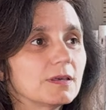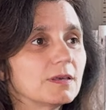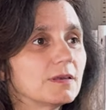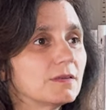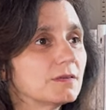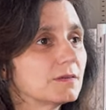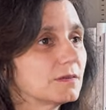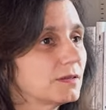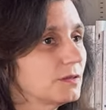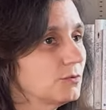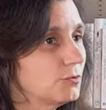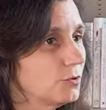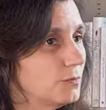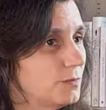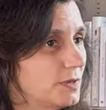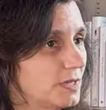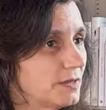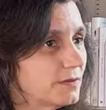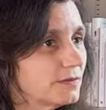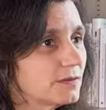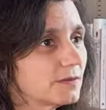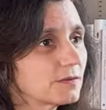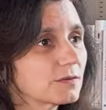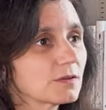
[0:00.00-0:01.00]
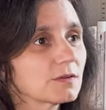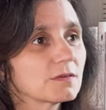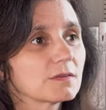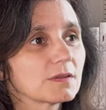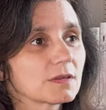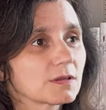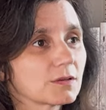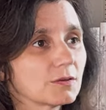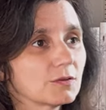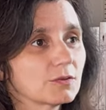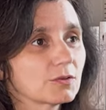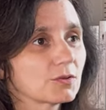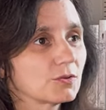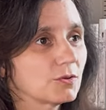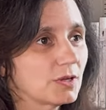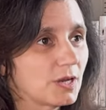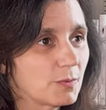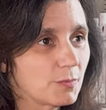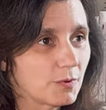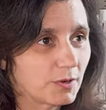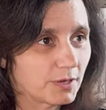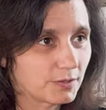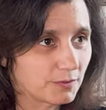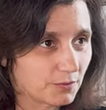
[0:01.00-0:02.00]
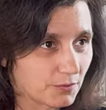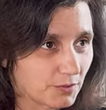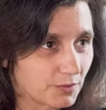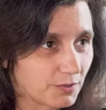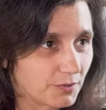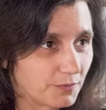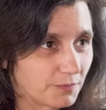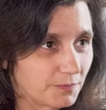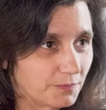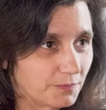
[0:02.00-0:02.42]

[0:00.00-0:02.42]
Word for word: et c'est 2650 collaborateurs.